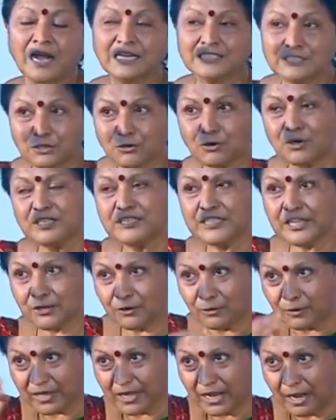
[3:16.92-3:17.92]
அந்த
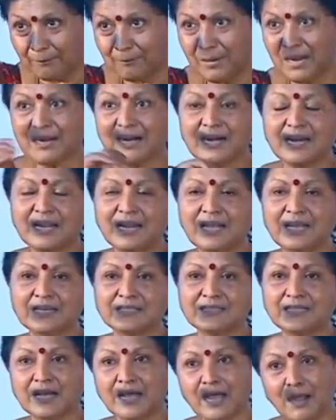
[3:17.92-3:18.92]
குழந்தைகளுடைய அம்மாக்கள் எல்லாம்
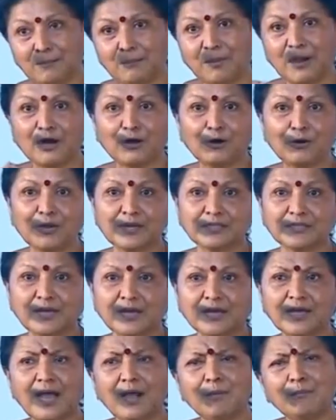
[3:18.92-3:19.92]
இருந்தாங்க அப்பாக்களும்
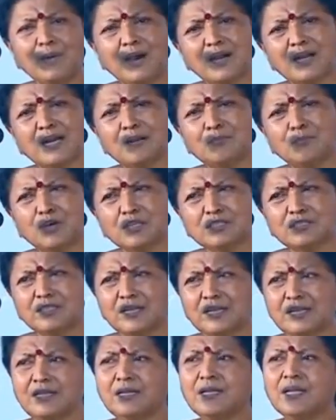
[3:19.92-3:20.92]
இருந்தாங்க அம்மாக்கள்
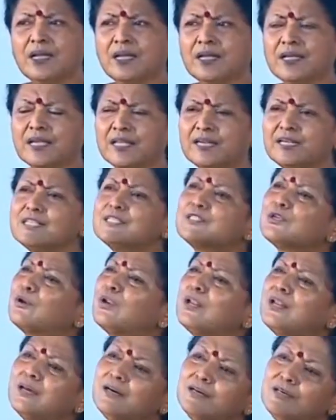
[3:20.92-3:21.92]
முகத்துல என்ன
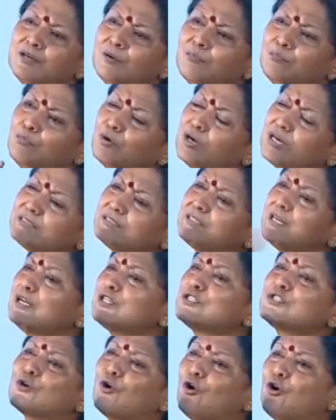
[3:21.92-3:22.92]
சொல்லலாம் முகத்துல
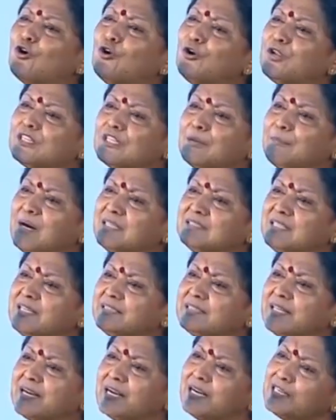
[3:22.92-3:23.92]
சோகம் இருந்த மாதிரி
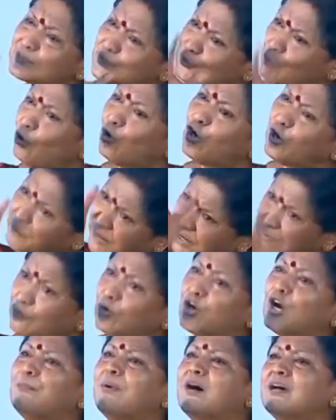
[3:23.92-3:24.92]
தெரியல சோகமே
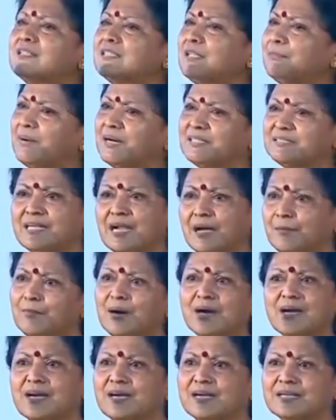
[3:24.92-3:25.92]
முகமா இருந்த மாதிரி
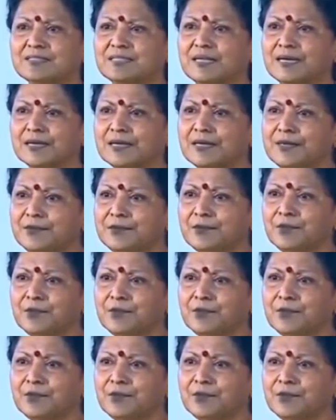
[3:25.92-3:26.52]
அம்மாக்கள் இருந்தாங்க